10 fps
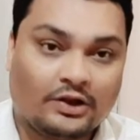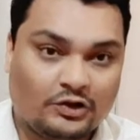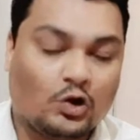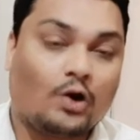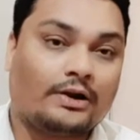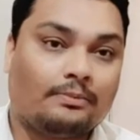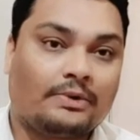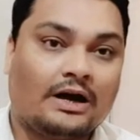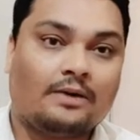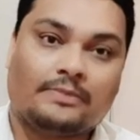जॉन
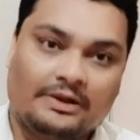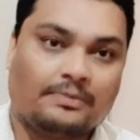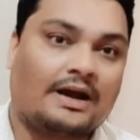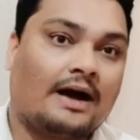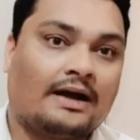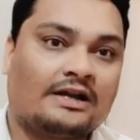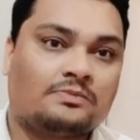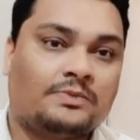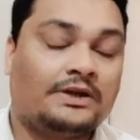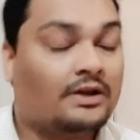अब्राहम इमरान
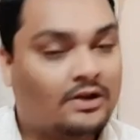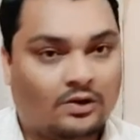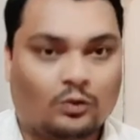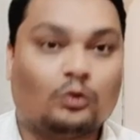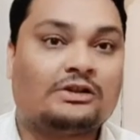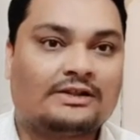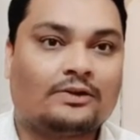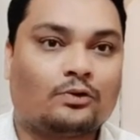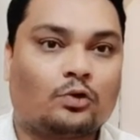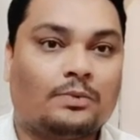हाशमी गुलशन
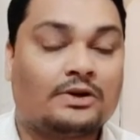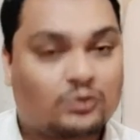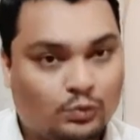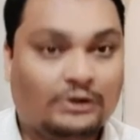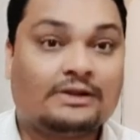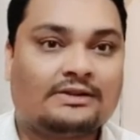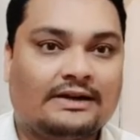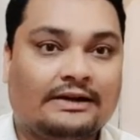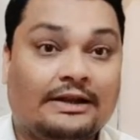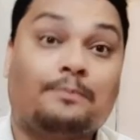ग्रोवर सुनील
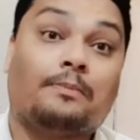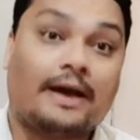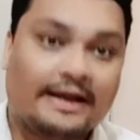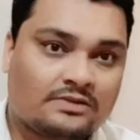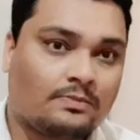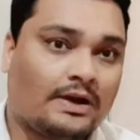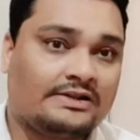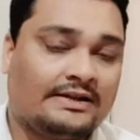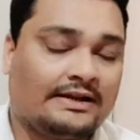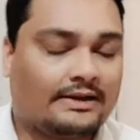सेठी महेश
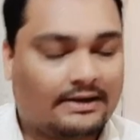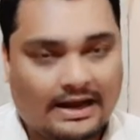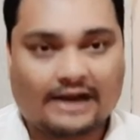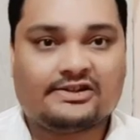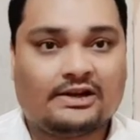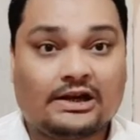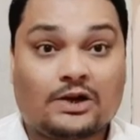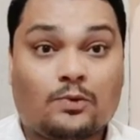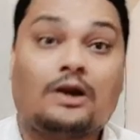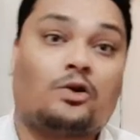मांजनेकर काजल
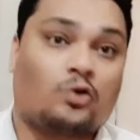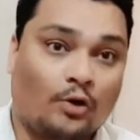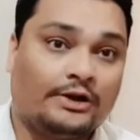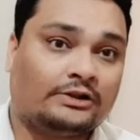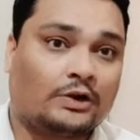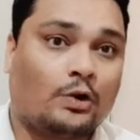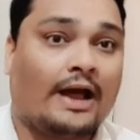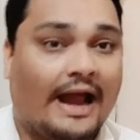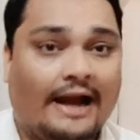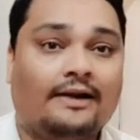अग्रवाल रौनित रॉय
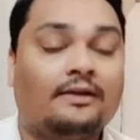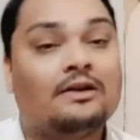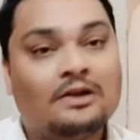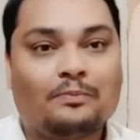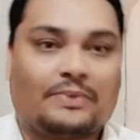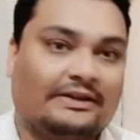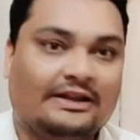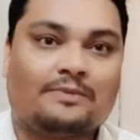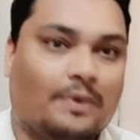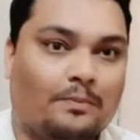एंड
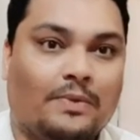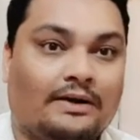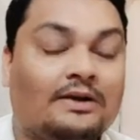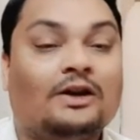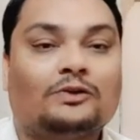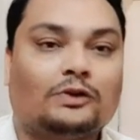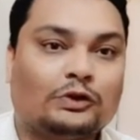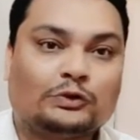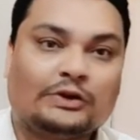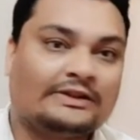प्रतीक बब्बर तो
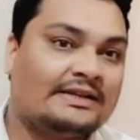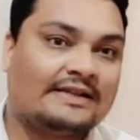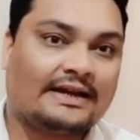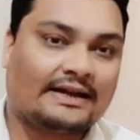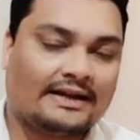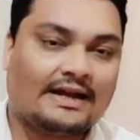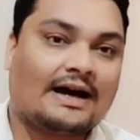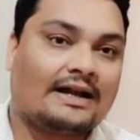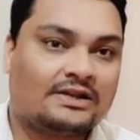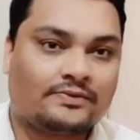दोस्तों इतने सारे
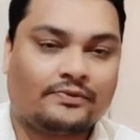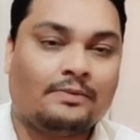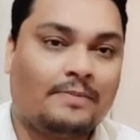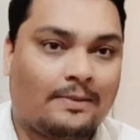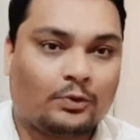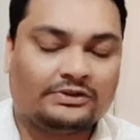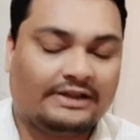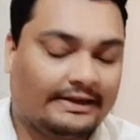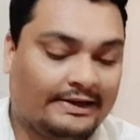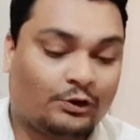कलाकार इस फिल्म में आपको
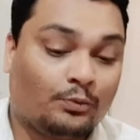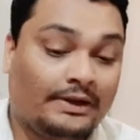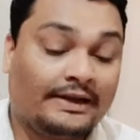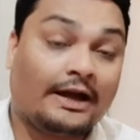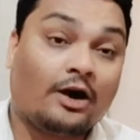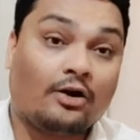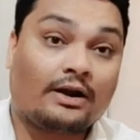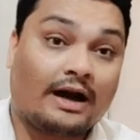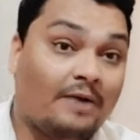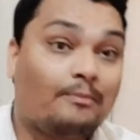देखने को मिलेंगे और
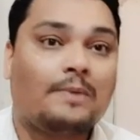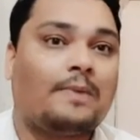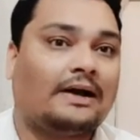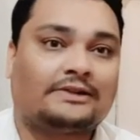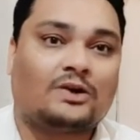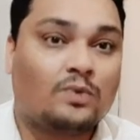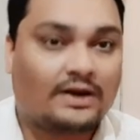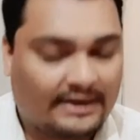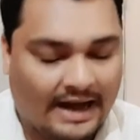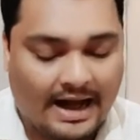अब मैं बात करूँ अगर
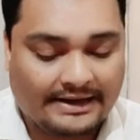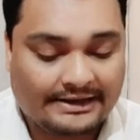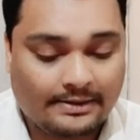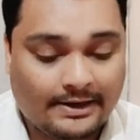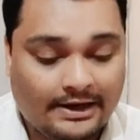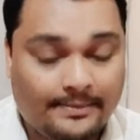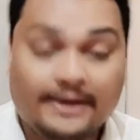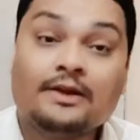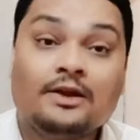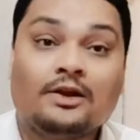कहानी के बारे में
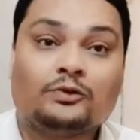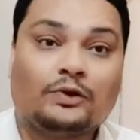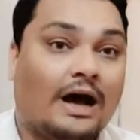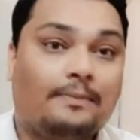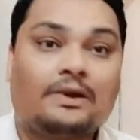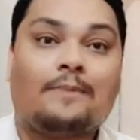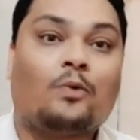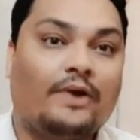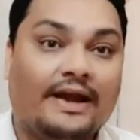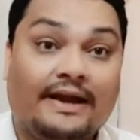तो यहाँ पर
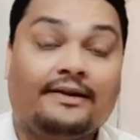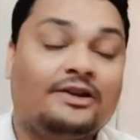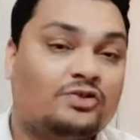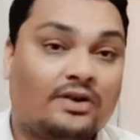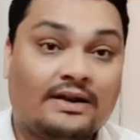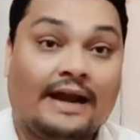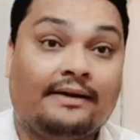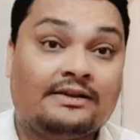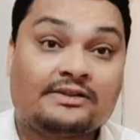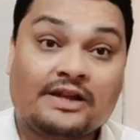आपको एटीज़ और
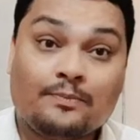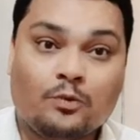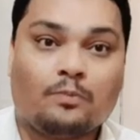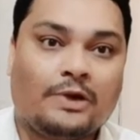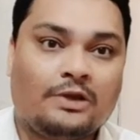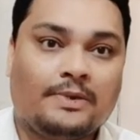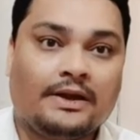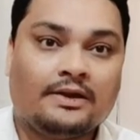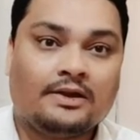नाइन्टीज़ के मुंबई में